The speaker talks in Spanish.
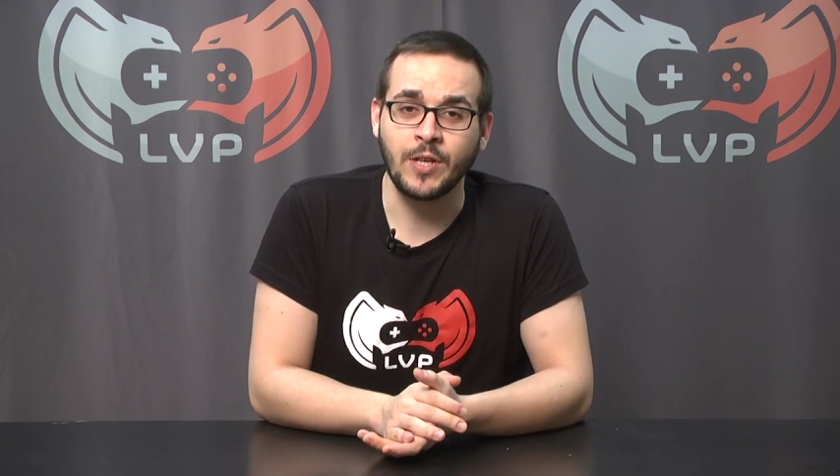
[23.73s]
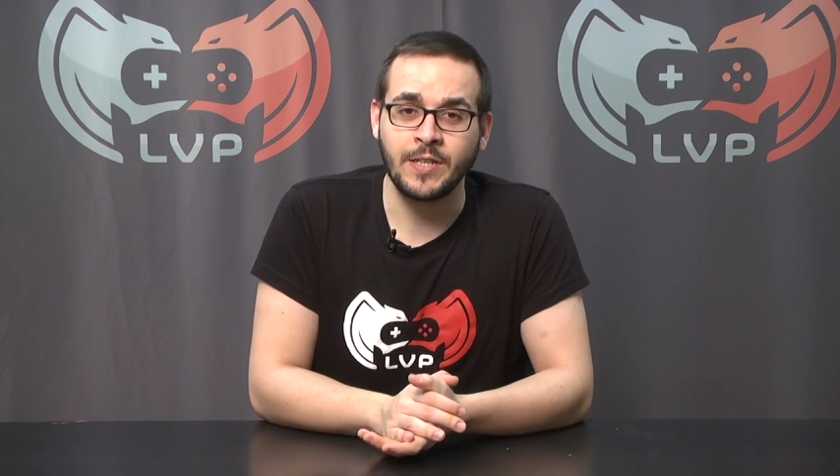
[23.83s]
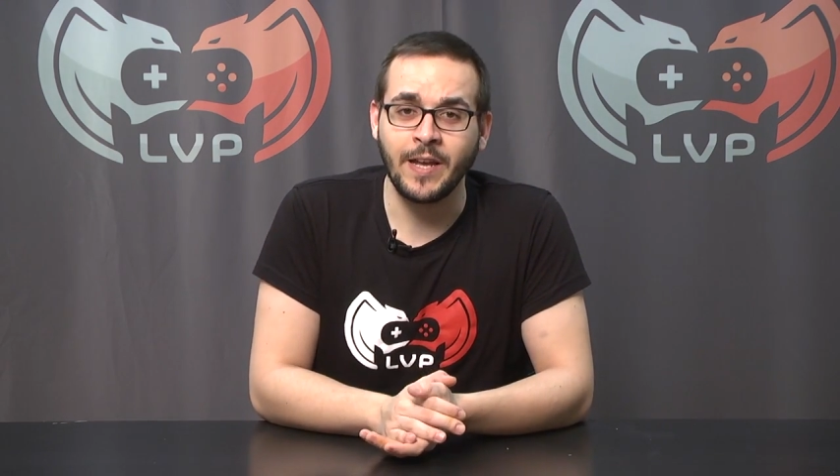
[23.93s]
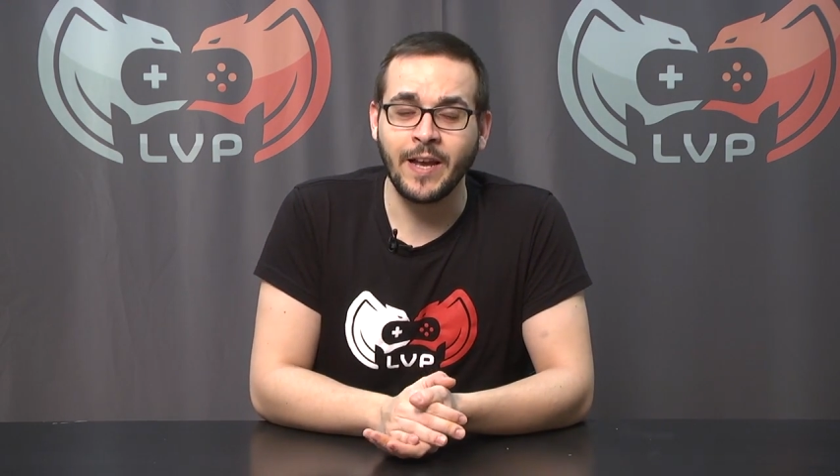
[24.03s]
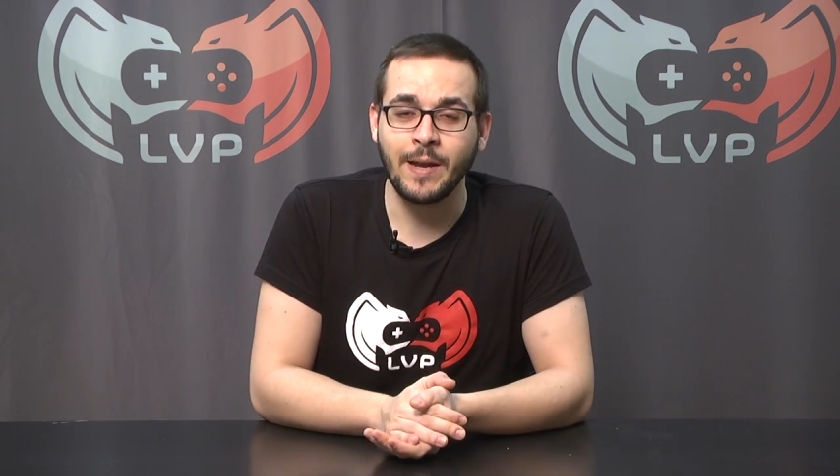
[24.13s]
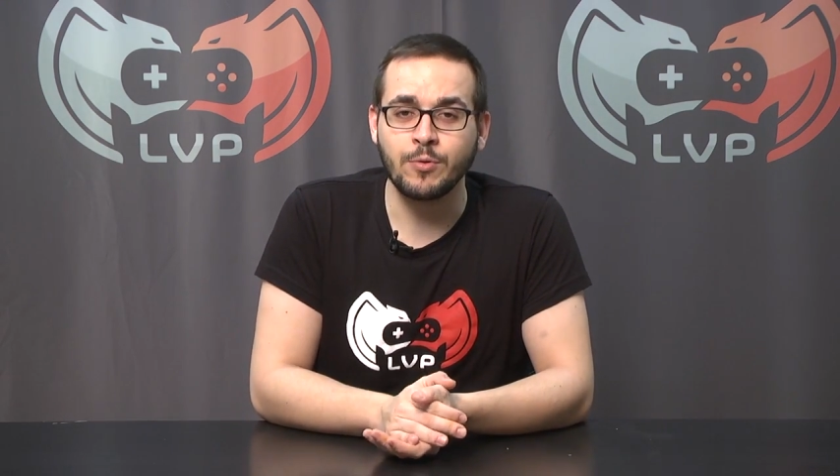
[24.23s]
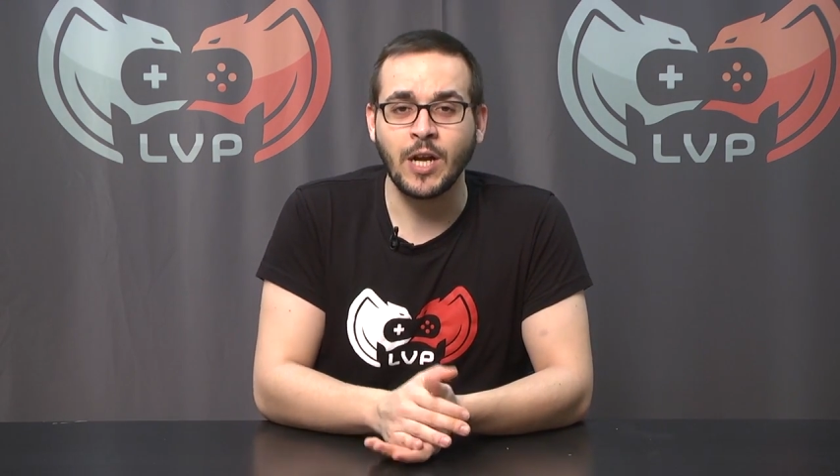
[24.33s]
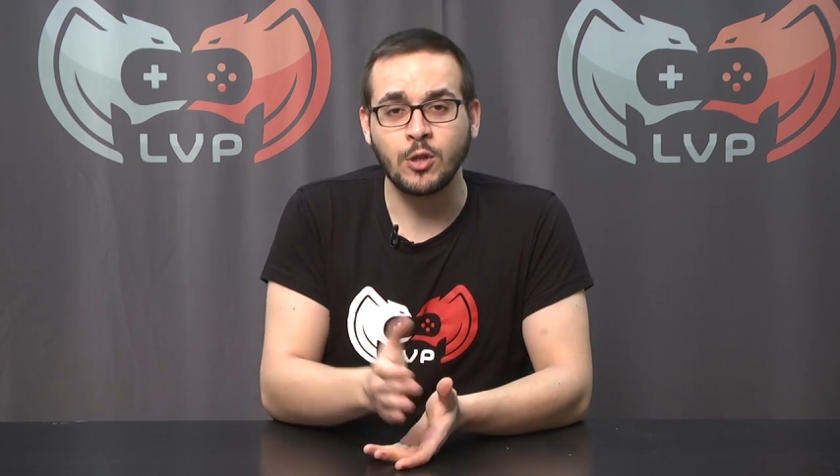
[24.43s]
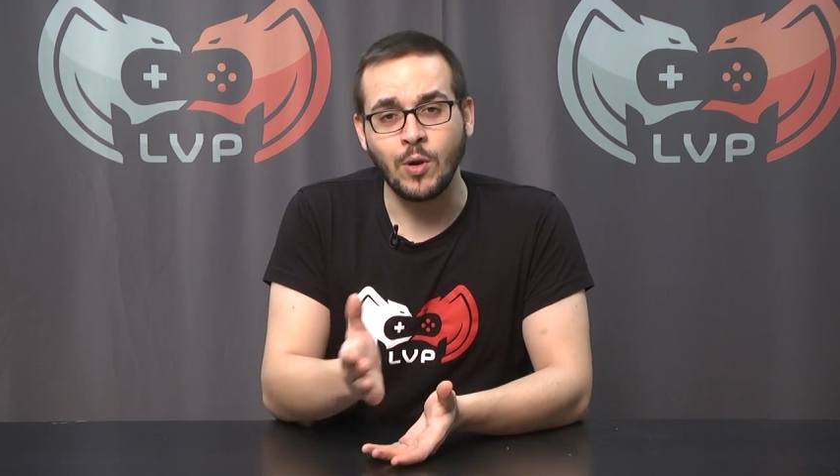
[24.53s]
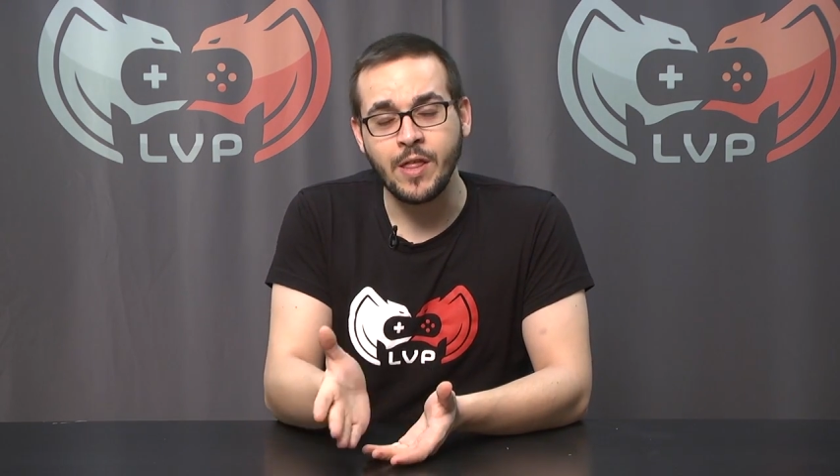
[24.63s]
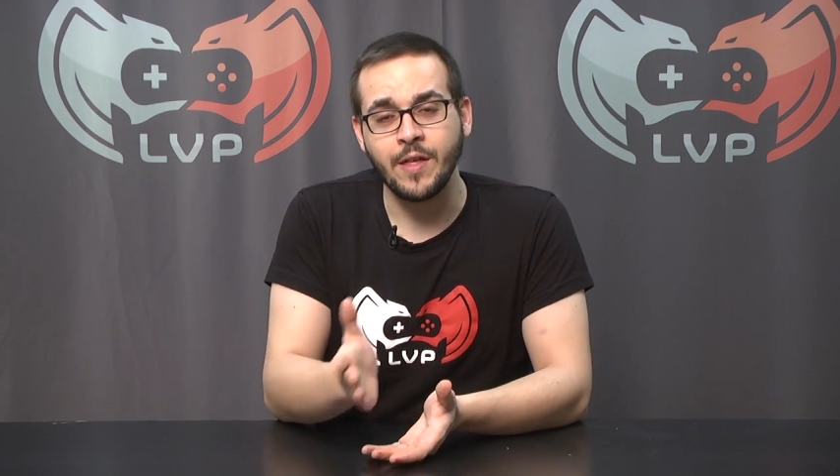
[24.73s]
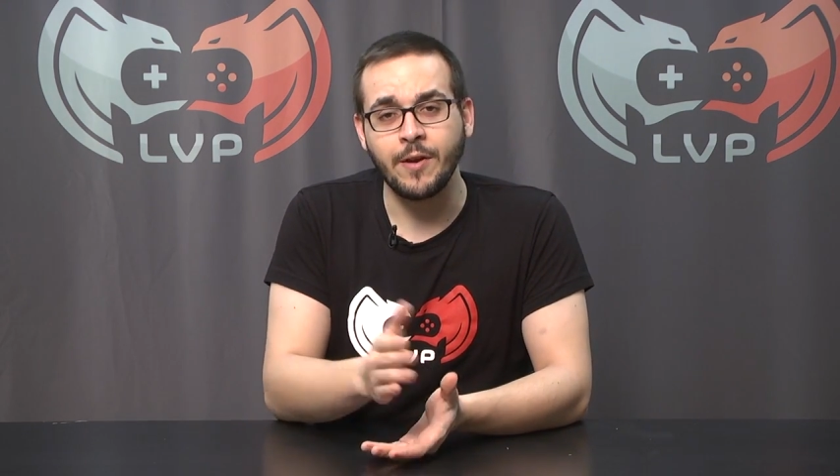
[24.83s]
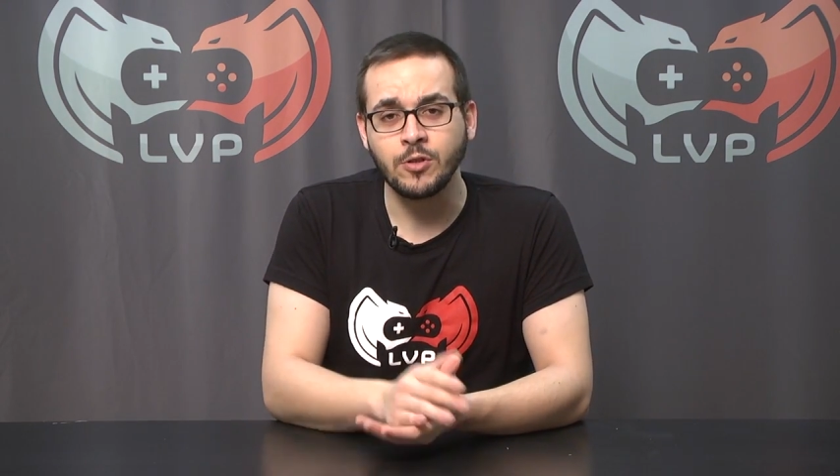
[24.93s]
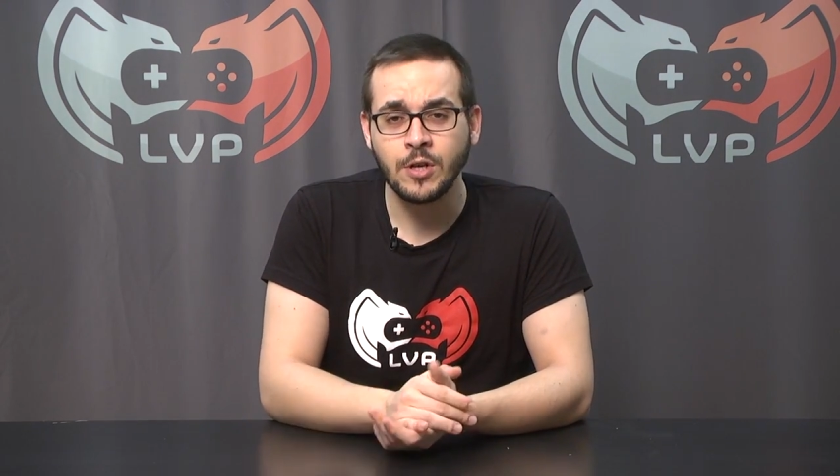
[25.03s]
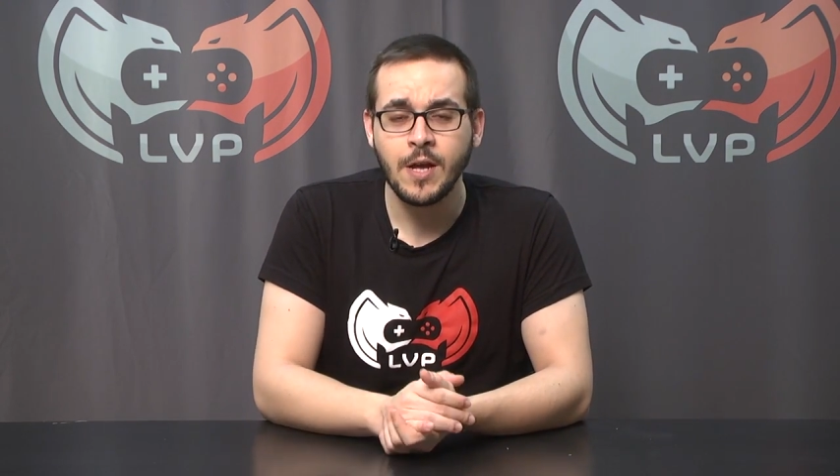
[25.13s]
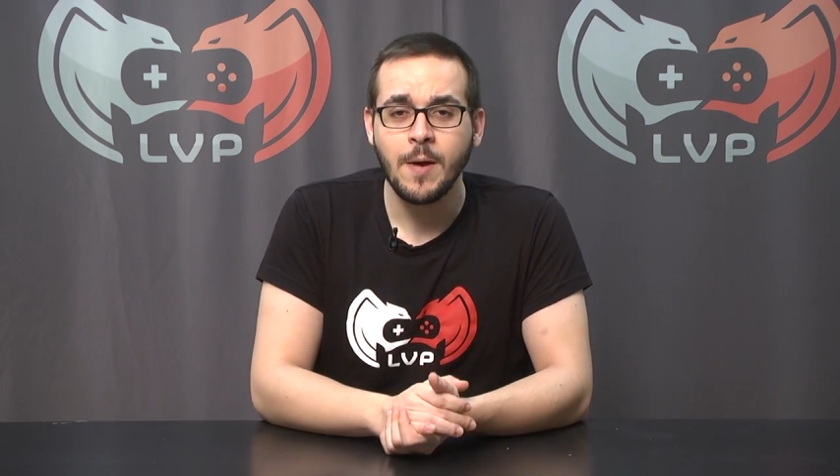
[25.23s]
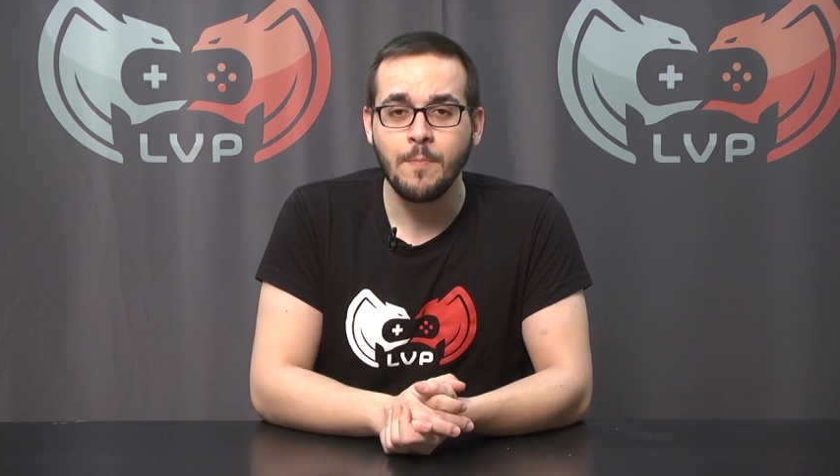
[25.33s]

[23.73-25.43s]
así que queremos actualizaros